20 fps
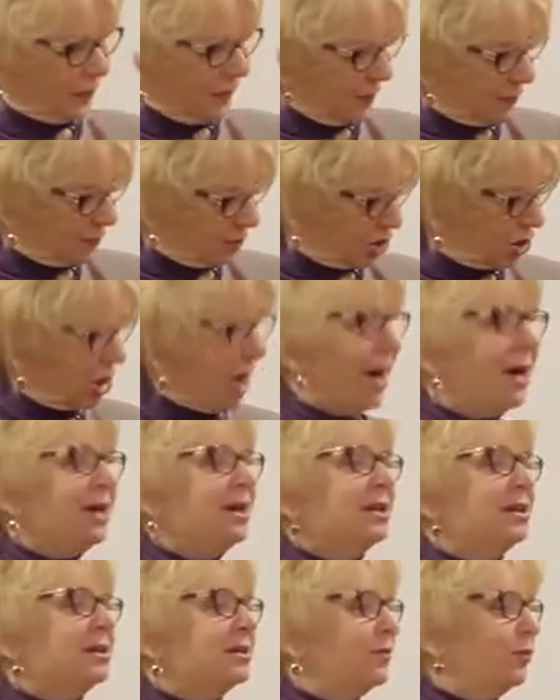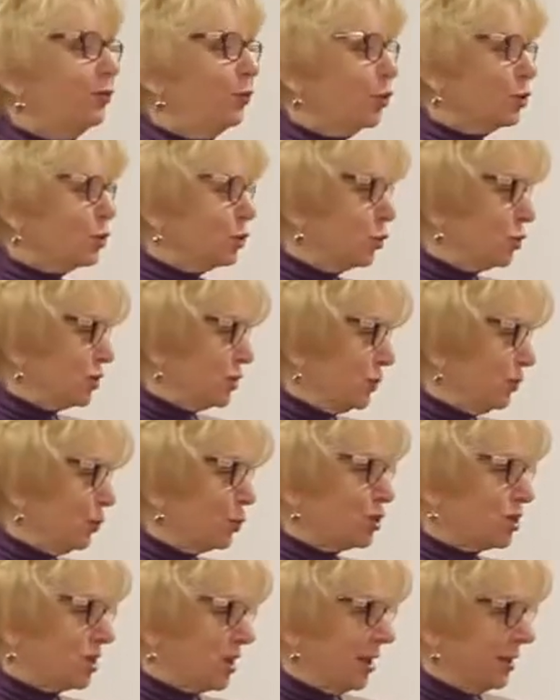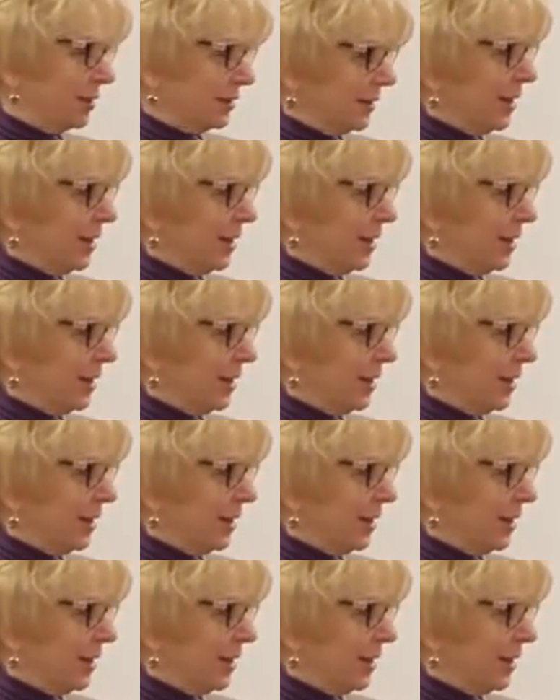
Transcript: там шарики в воздух запускать,